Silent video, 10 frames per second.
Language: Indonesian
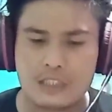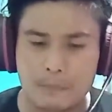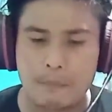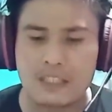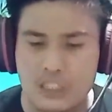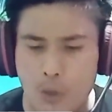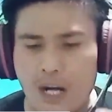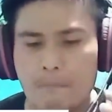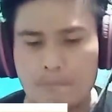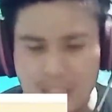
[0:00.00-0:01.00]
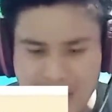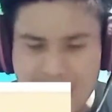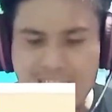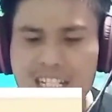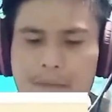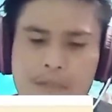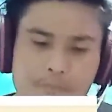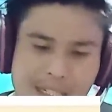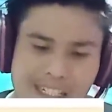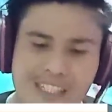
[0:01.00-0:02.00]
seperti orang perang, ia
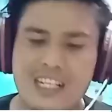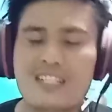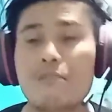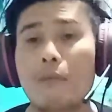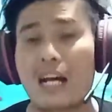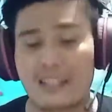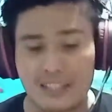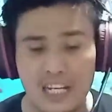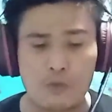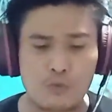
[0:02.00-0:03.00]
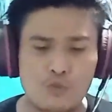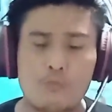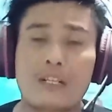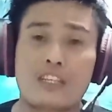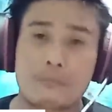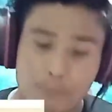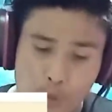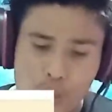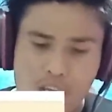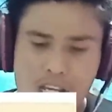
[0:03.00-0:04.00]
membangkitkan semangatnya untuk
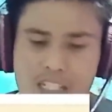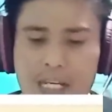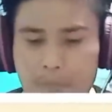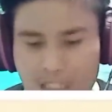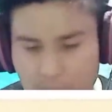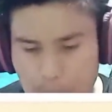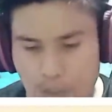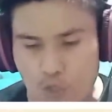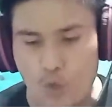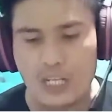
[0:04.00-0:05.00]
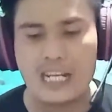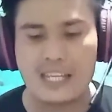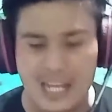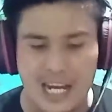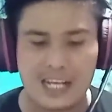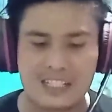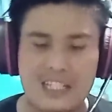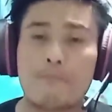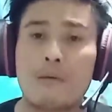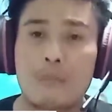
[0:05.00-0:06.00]
bertempur. Ia bertempisora, ya,
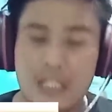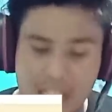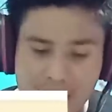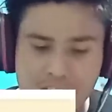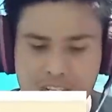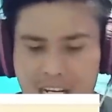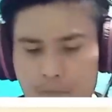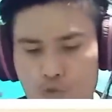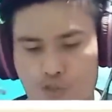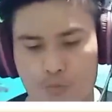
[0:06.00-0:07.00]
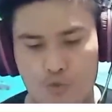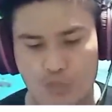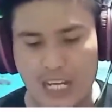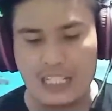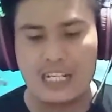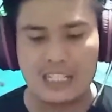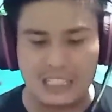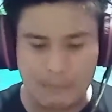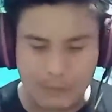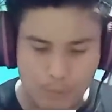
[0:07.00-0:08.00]
ia memekik terhadap musuh-musuhnya.
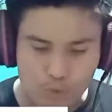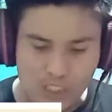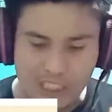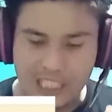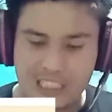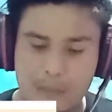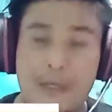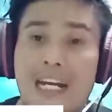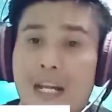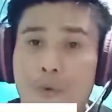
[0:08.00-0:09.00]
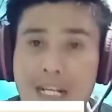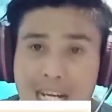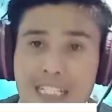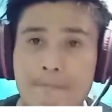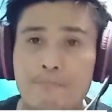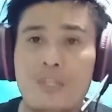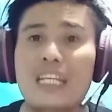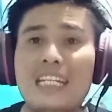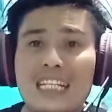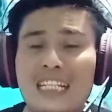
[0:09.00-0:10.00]
Ia membuktikan kepahlawanannya.
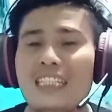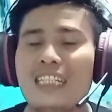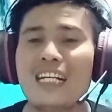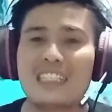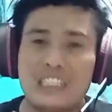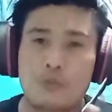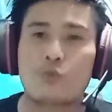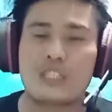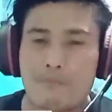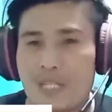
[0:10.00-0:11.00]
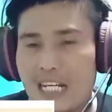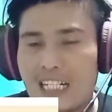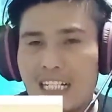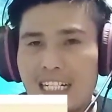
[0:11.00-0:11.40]
Ini yang dikutipnya.